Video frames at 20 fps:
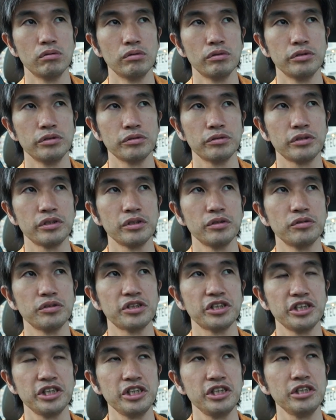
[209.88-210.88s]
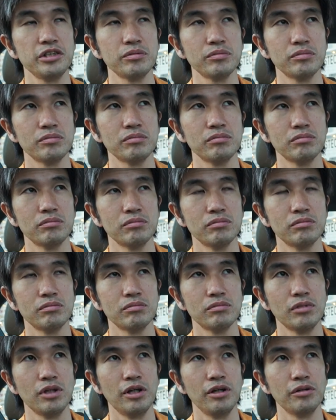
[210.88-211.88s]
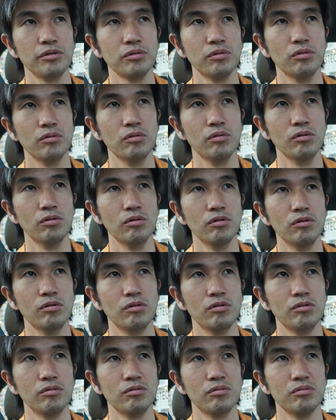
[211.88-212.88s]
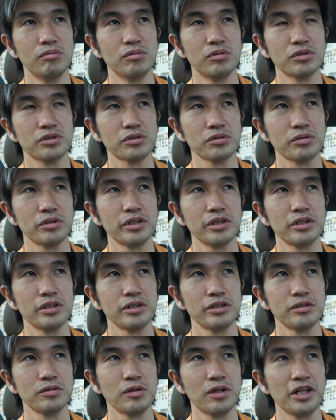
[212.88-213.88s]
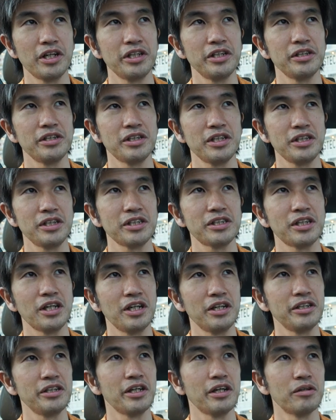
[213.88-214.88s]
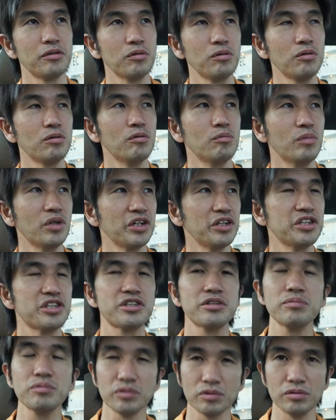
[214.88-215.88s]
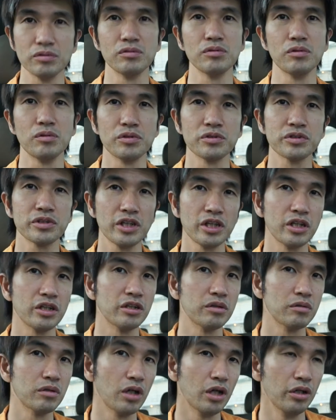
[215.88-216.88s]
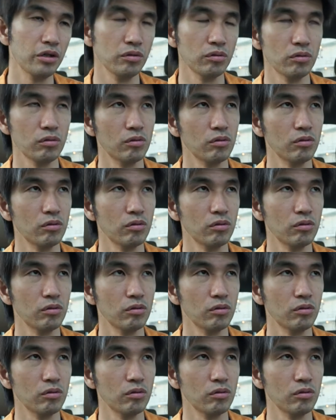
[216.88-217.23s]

言ってるうちにあのそれのアイ出てきたアイデアの、まあ、一部をですねあの